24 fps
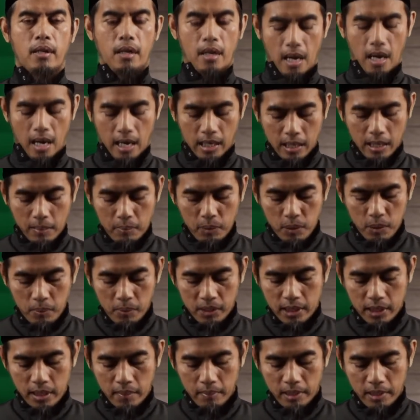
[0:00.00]
Adapun
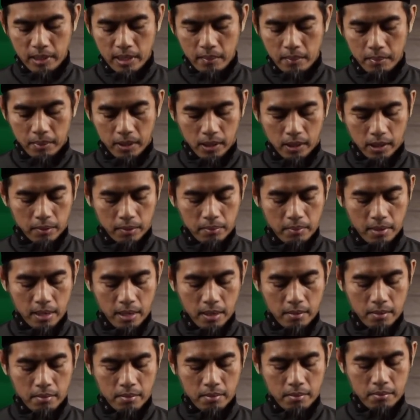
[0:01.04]
pejabat yang
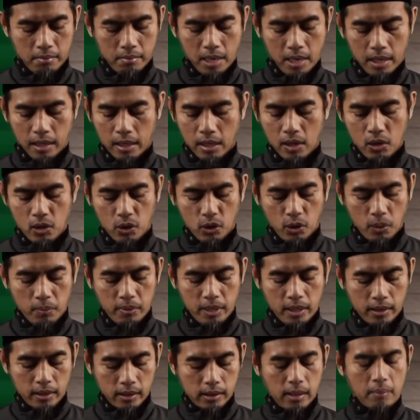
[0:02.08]
menerima maka
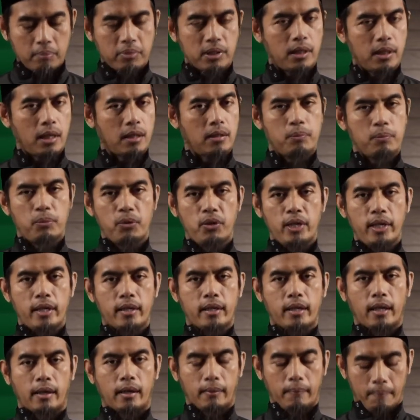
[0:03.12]
hukumnya tetap tidak
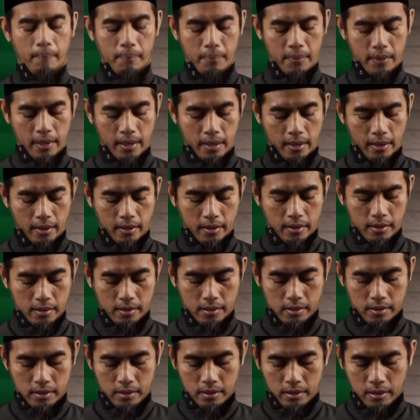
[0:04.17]
dibolehkan, ya.
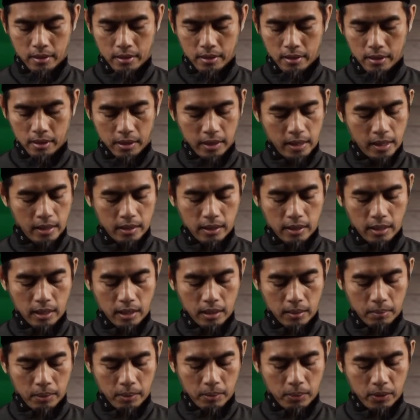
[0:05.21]
Dia tidak
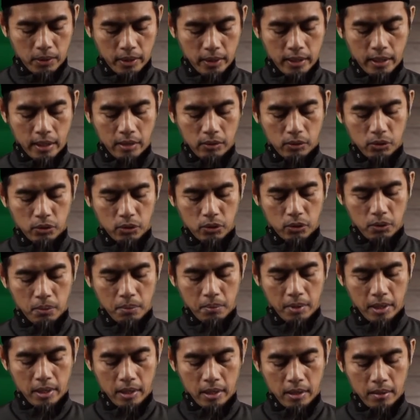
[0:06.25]
diperbolehkan untuk
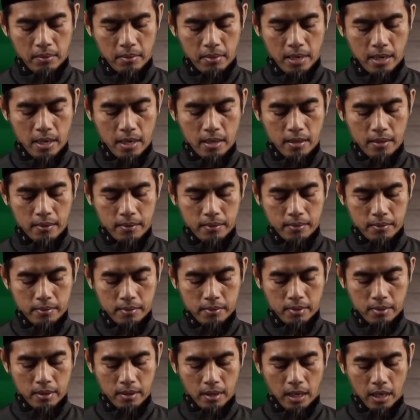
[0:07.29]
menerima
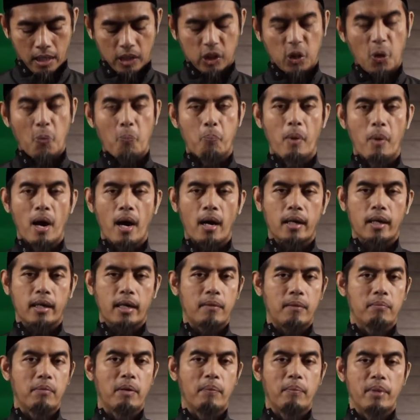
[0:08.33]
atau bahkan
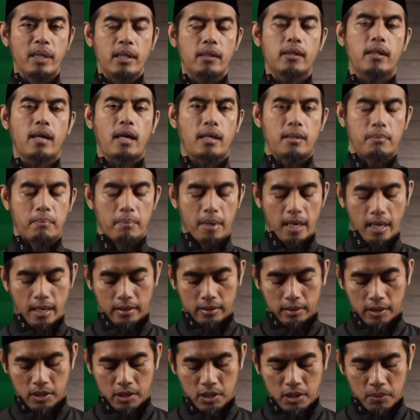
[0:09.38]
meminta imbalan
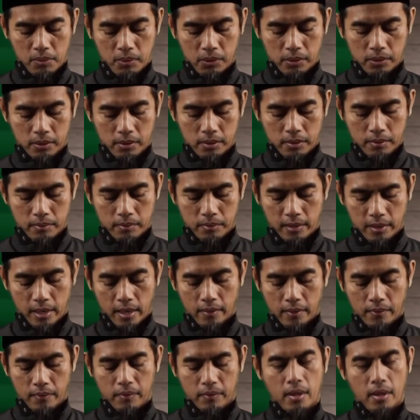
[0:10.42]
tersebut, ya,
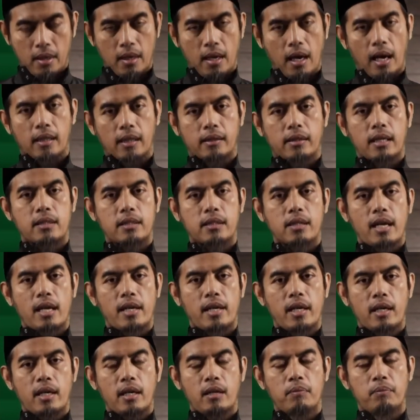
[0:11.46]
atas
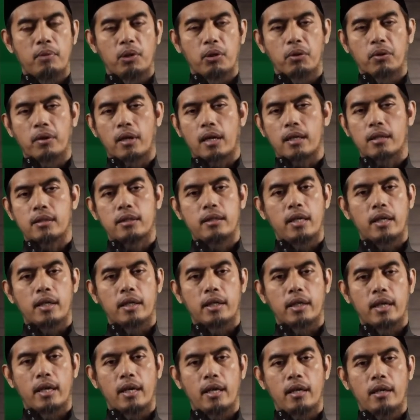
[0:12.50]
layanan birokrasi yang
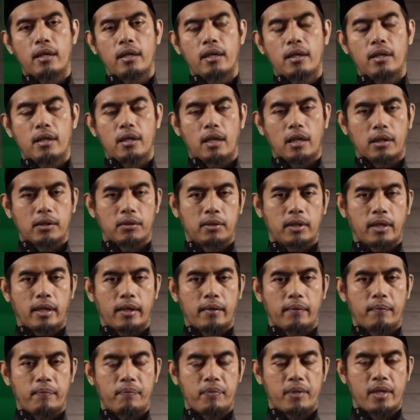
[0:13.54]
dia lakukan.
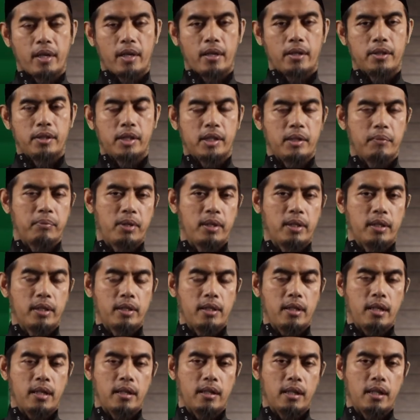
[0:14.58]
Ya. Jadi poin ini
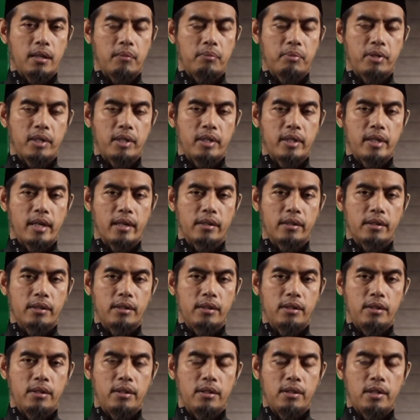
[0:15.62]
adalah poin yang
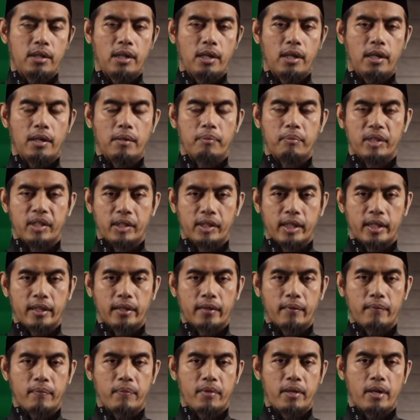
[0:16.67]
uh, penting.
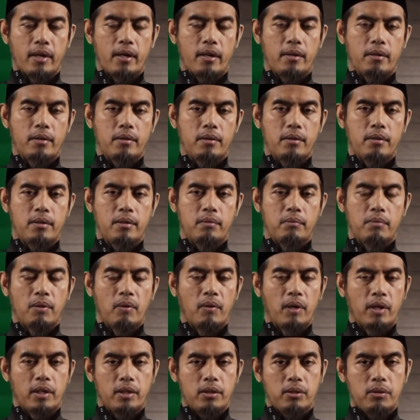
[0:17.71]
Ya
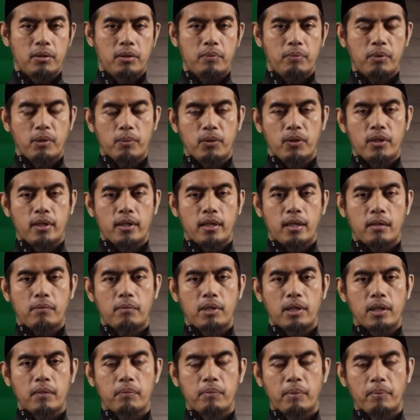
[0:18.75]
bahwa itu diperbolehkan
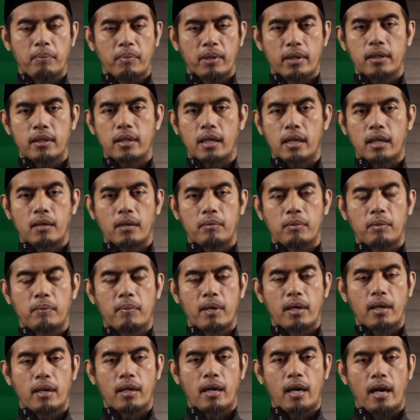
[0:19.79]
bagi pemberi karena
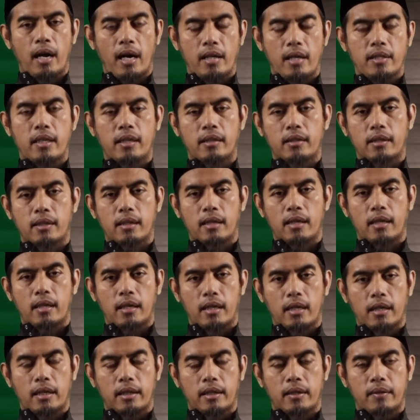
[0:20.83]
memang haknya
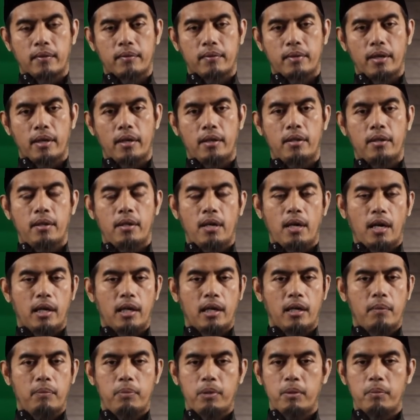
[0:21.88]
terhalangi. Ya.
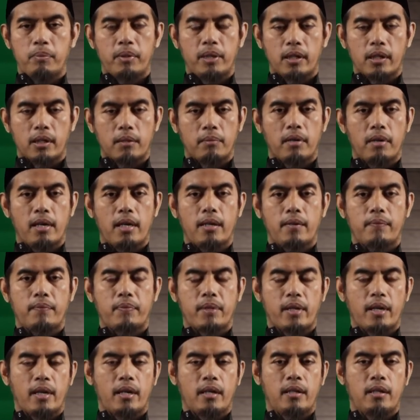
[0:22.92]
Adapun penerima ya